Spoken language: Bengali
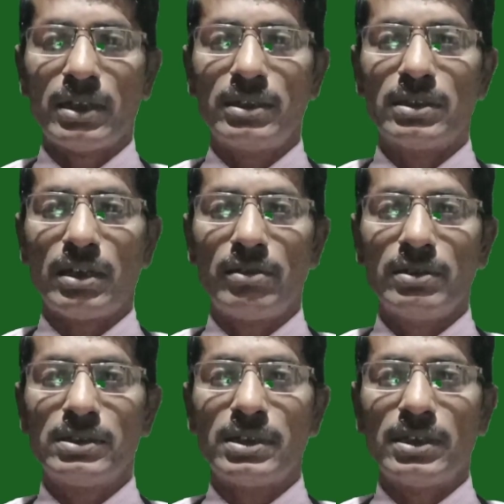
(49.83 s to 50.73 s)
আপনারা
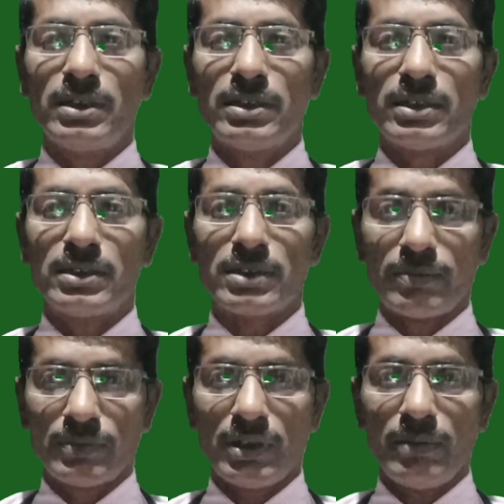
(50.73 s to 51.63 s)
ভিডিওটি না
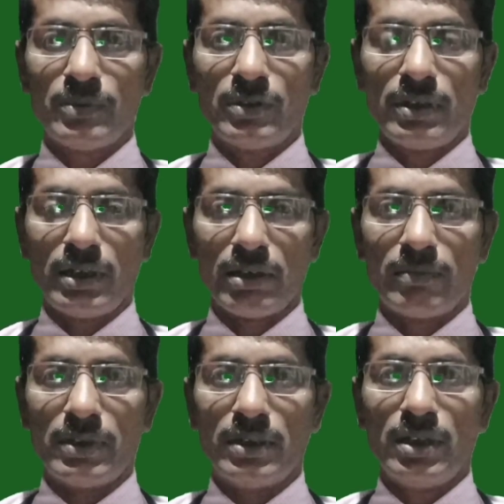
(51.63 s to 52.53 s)
টেনে যদি এই
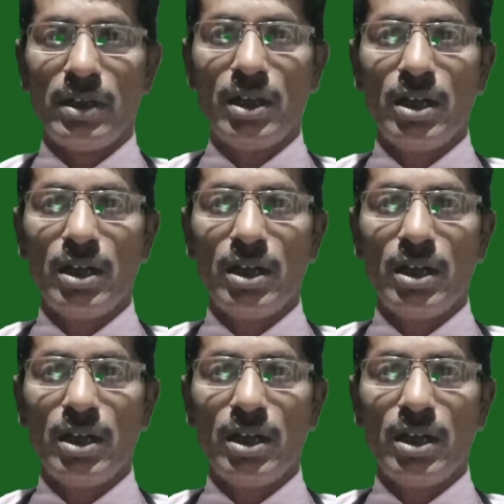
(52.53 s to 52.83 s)
পনেরোটি